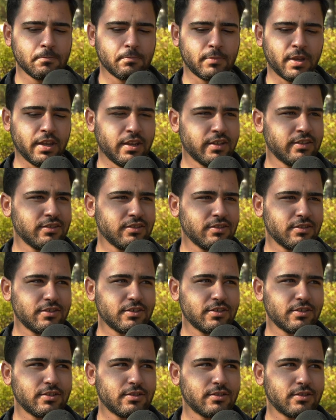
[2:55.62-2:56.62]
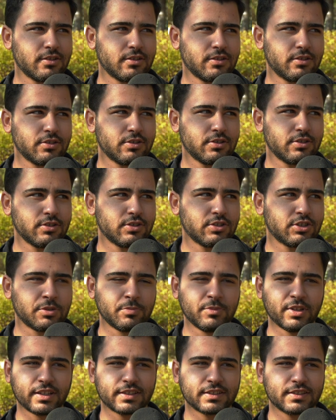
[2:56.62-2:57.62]
Beyin,
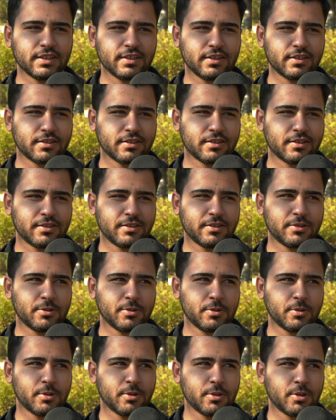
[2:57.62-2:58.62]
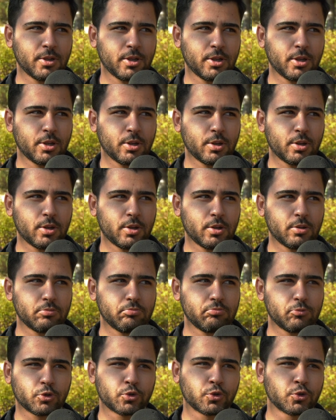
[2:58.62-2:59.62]
jimnastik,
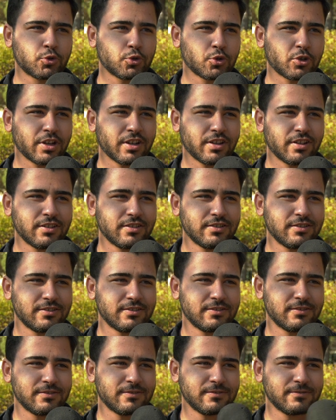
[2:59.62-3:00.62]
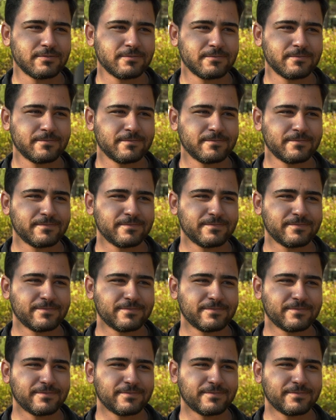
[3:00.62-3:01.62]
uzun süre uzun
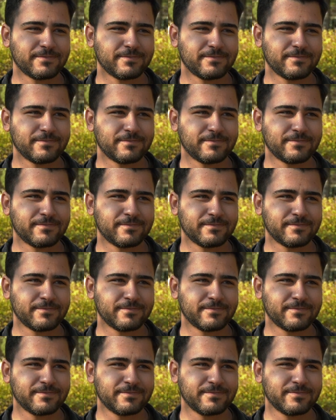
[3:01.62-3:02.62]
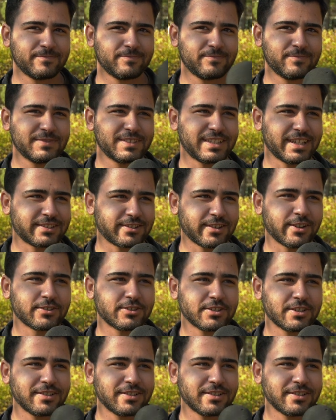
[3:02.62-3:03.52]
süre. Bu hangi spor? Satranç.